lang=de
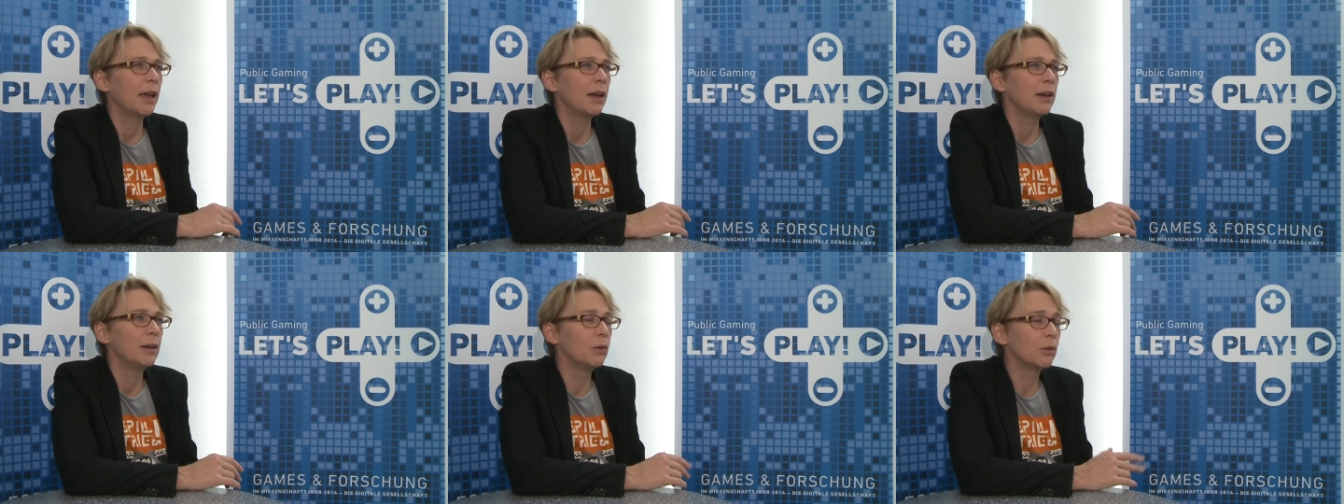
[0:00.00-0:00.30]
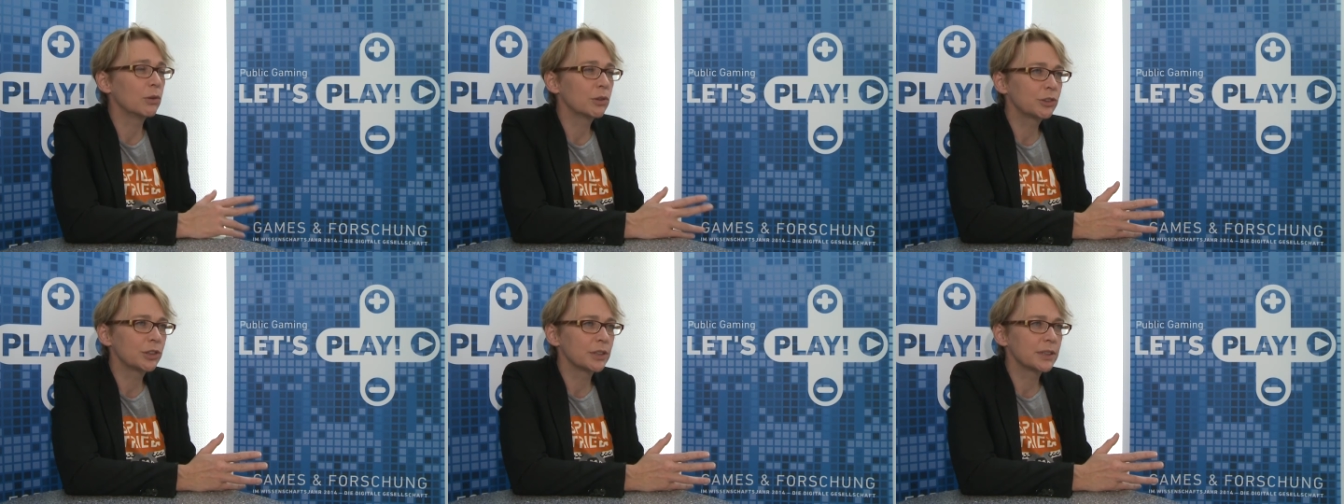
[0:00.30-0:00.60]

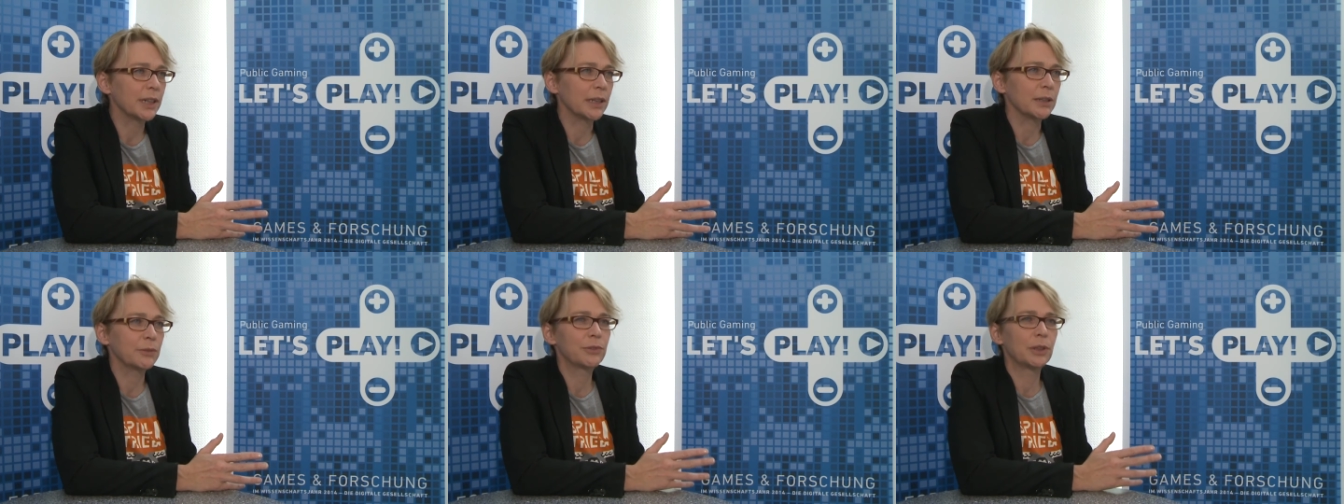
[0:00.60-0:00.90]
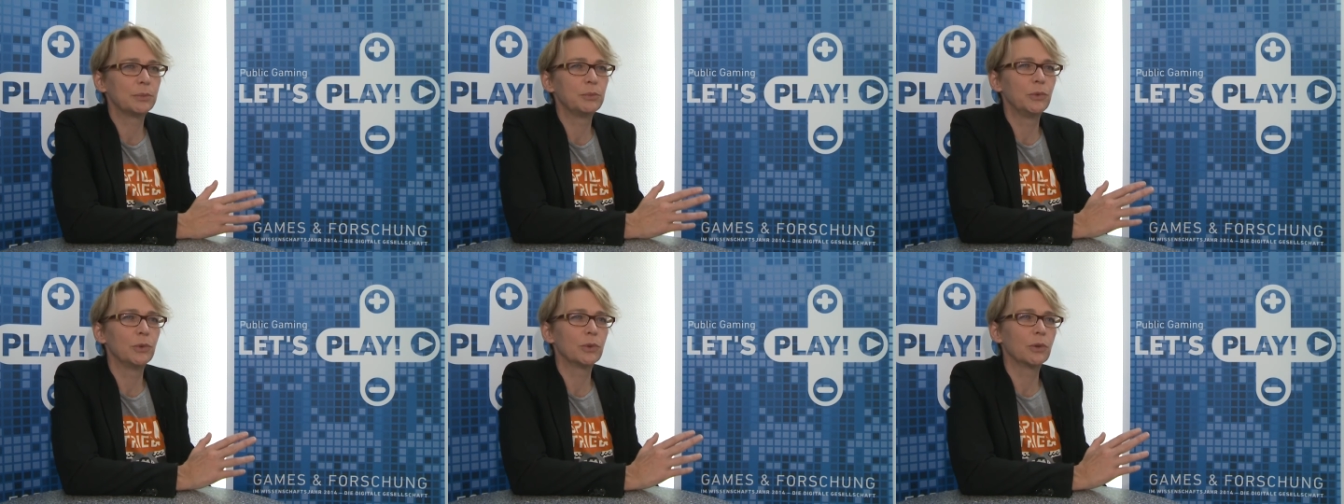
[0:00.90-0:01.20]
logisches
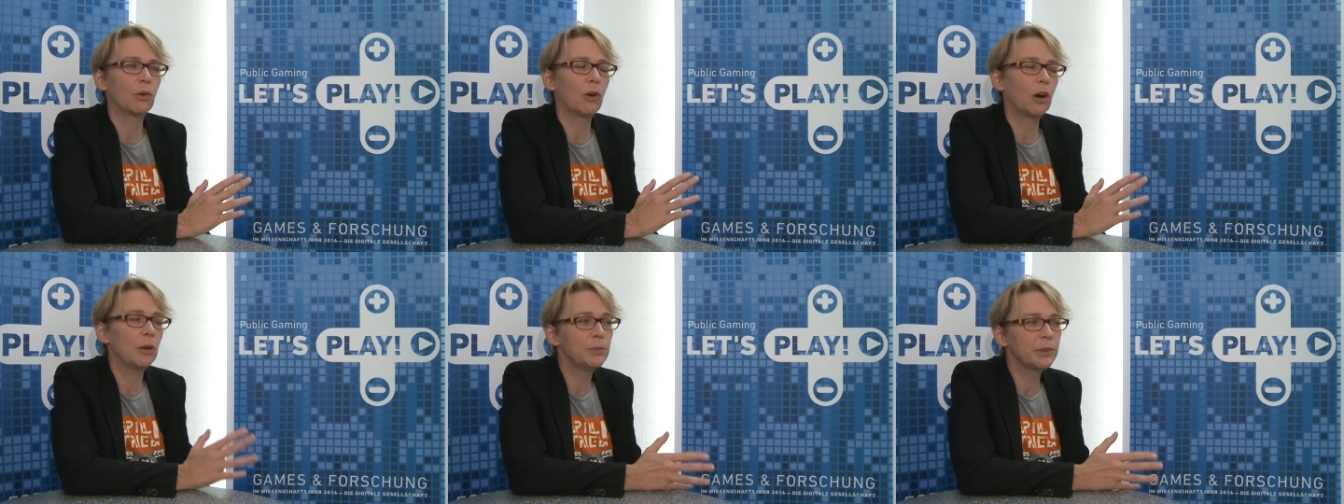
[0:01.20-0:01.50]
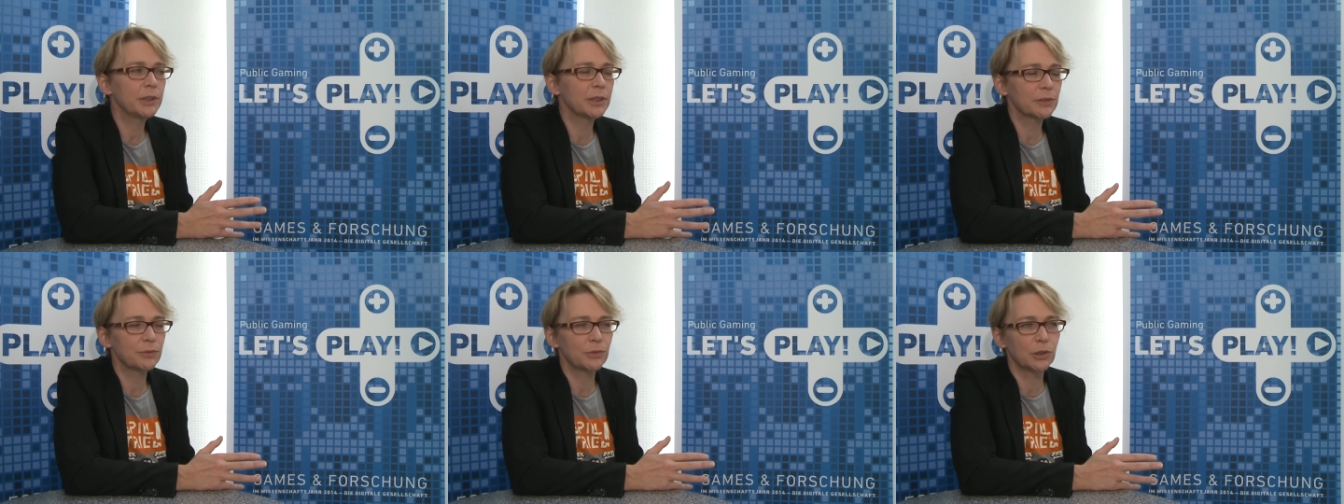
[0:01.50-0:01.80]
Denkvermögen,
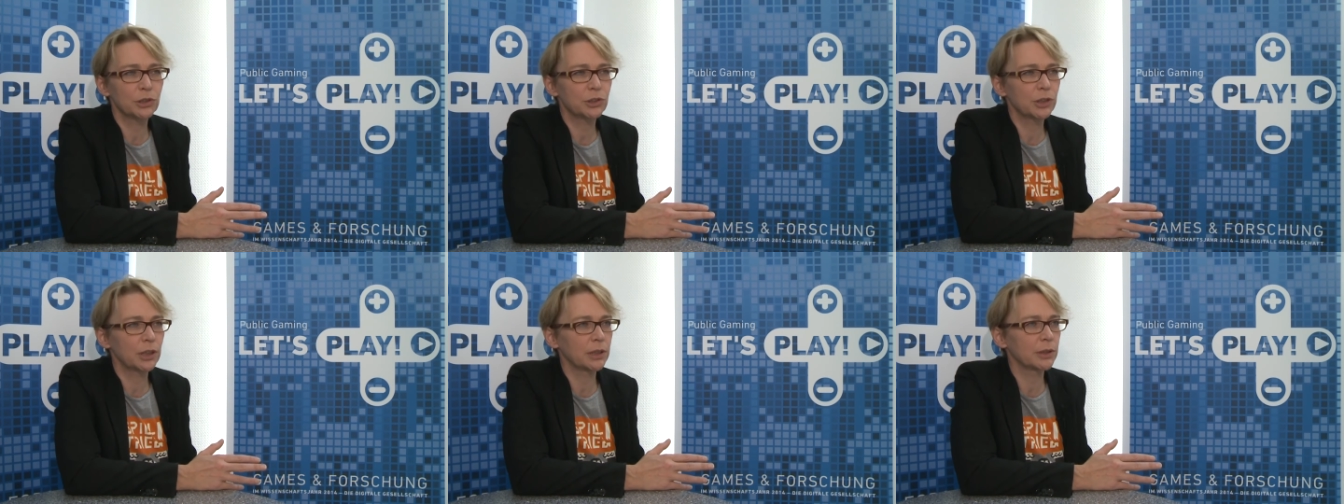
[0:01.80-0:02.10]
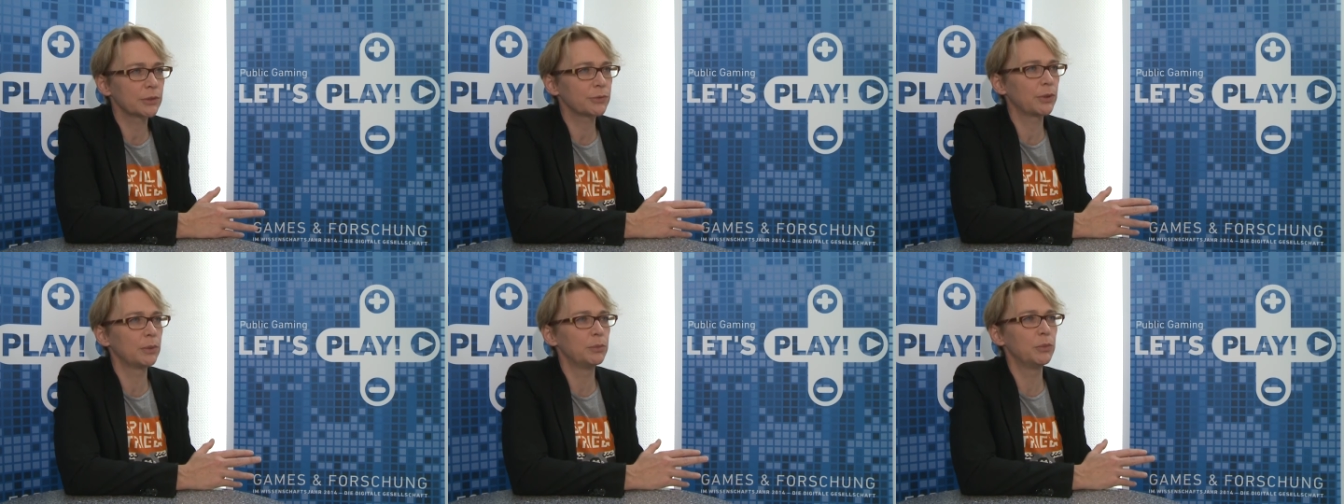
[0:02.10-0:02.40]
räumliches
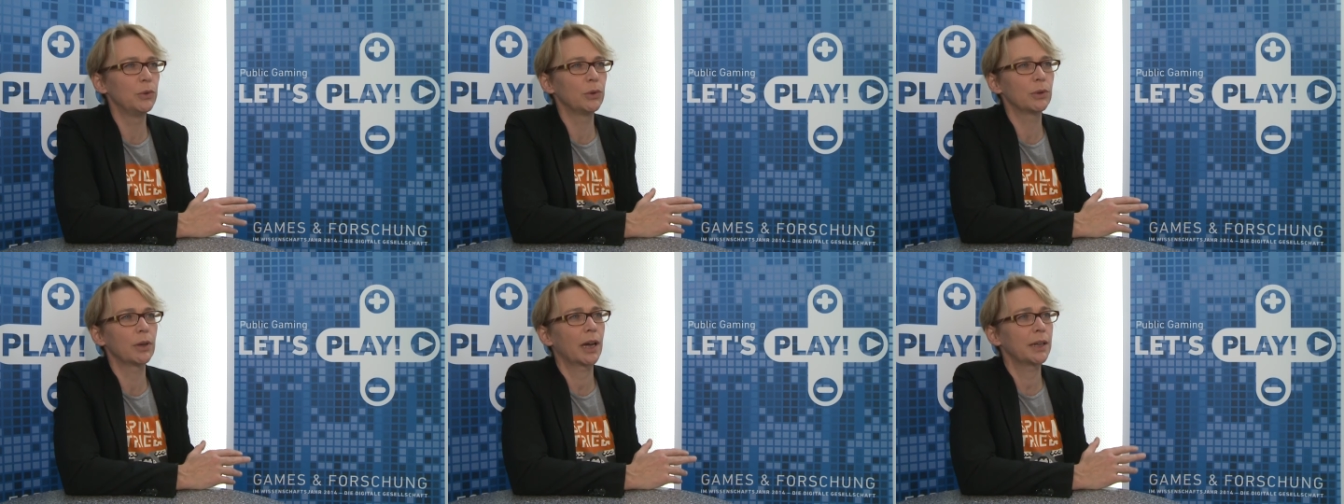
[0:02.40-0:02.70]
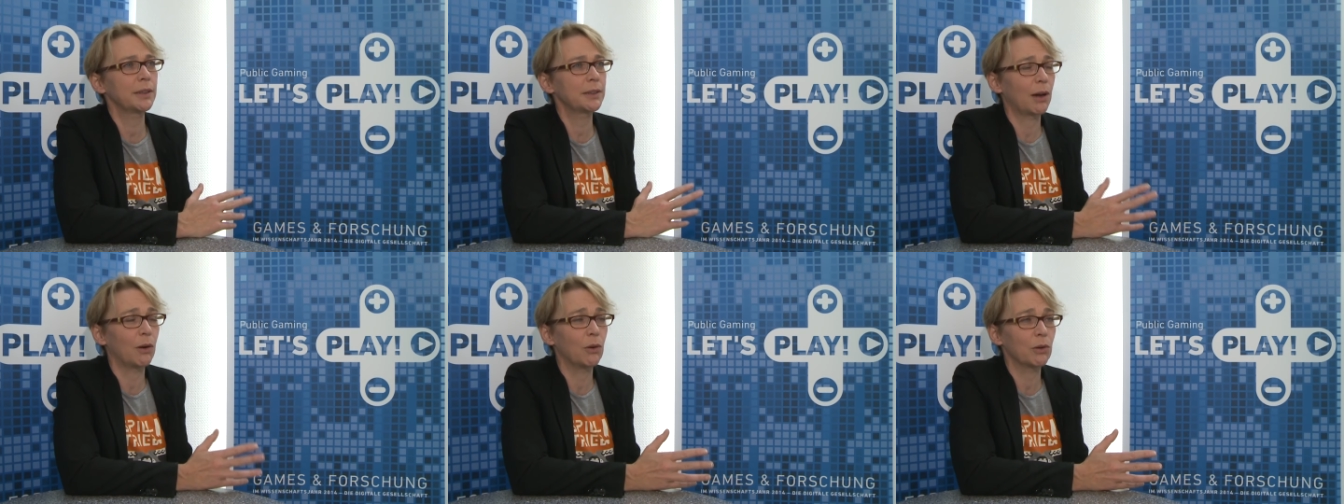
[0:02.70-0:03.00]
Vorstellungsvermögen,
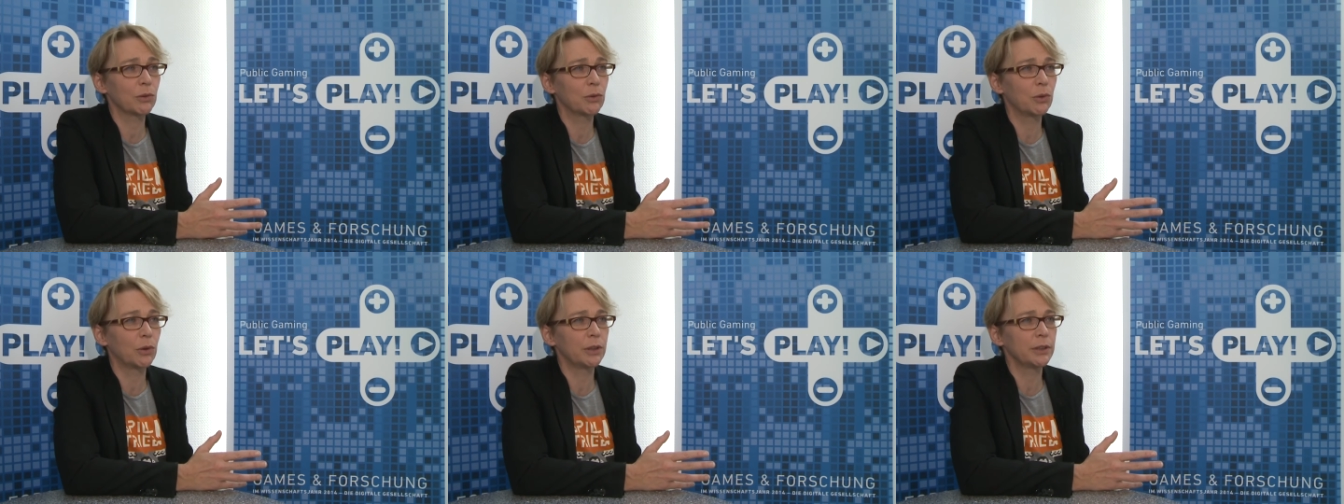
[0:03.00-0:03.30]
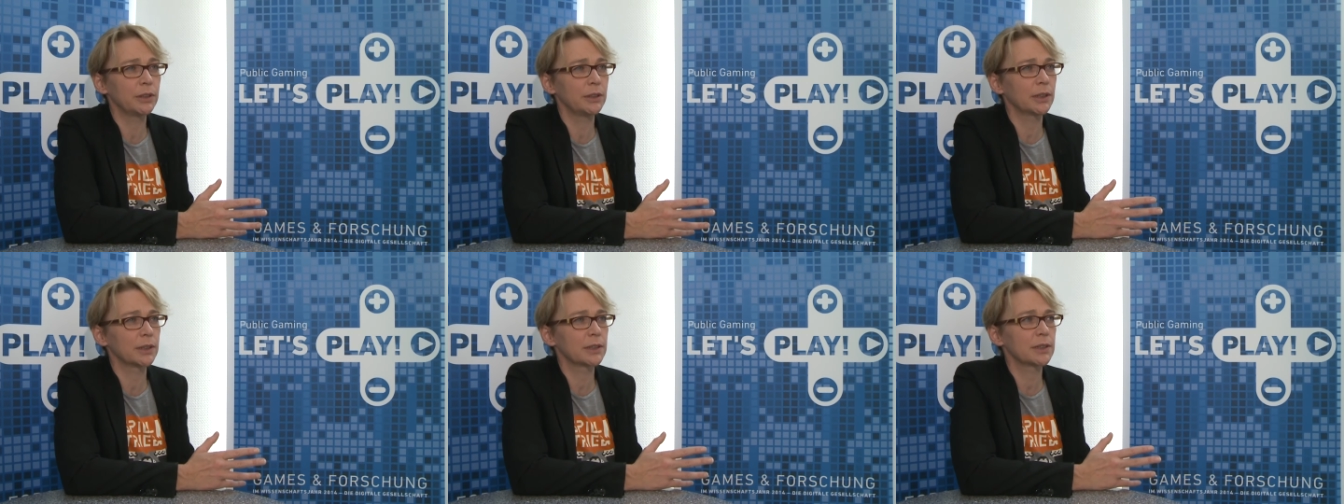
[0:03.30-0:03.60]

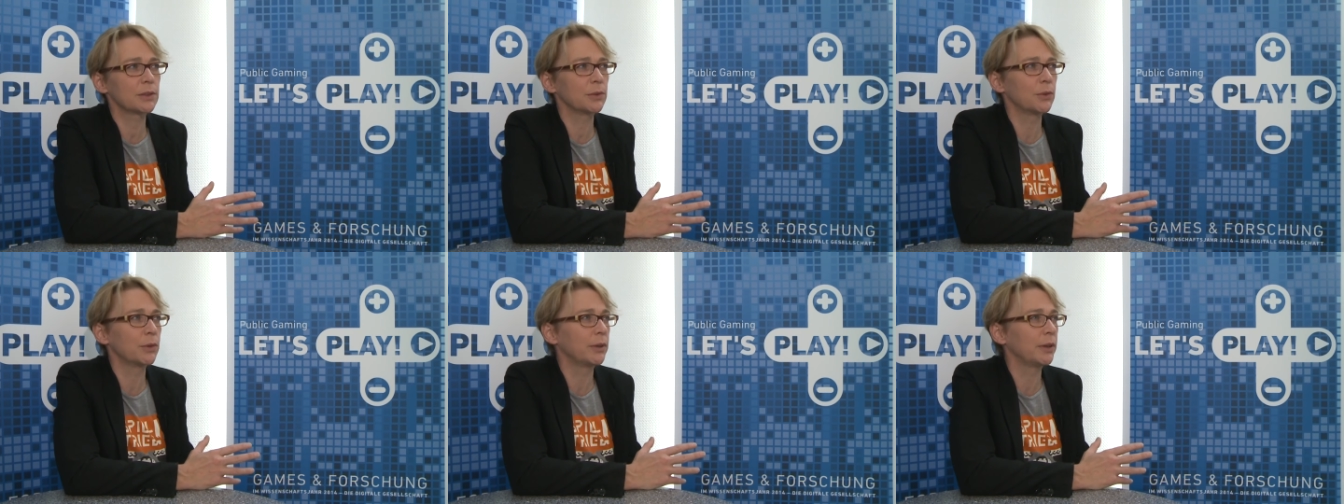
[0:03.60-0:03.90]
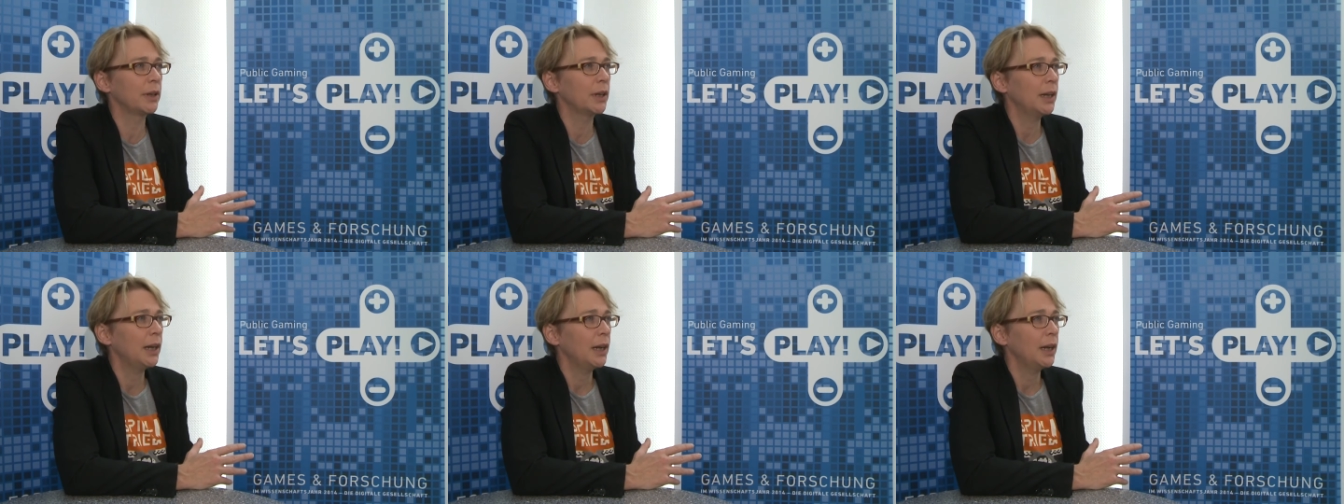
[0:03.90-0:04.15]
Hand-Augen-Koordination.